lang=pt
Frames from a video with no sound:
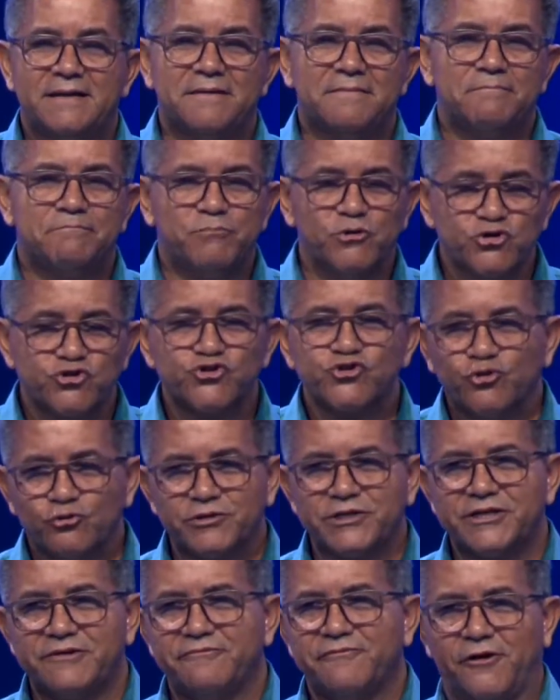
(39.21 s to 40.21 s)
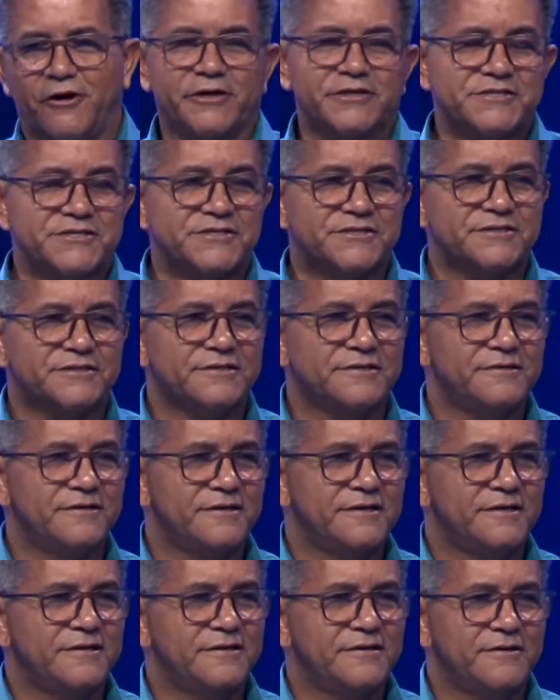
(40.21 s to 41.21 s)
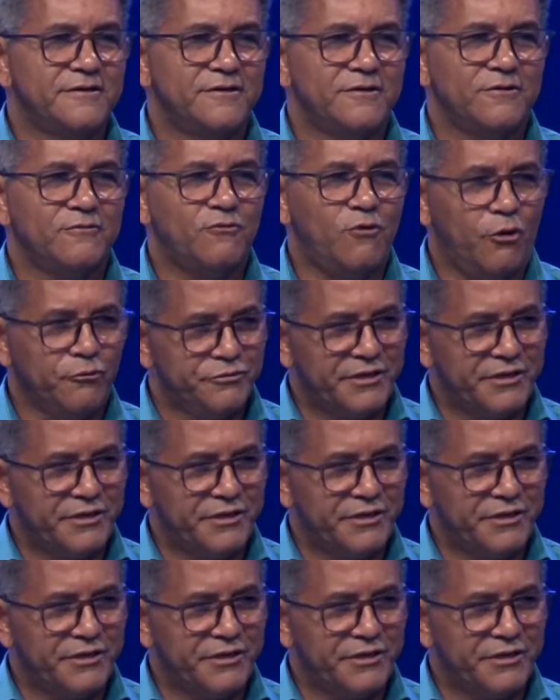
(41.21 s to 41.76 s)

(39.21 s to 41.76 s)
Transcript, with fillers: postura de voz, qual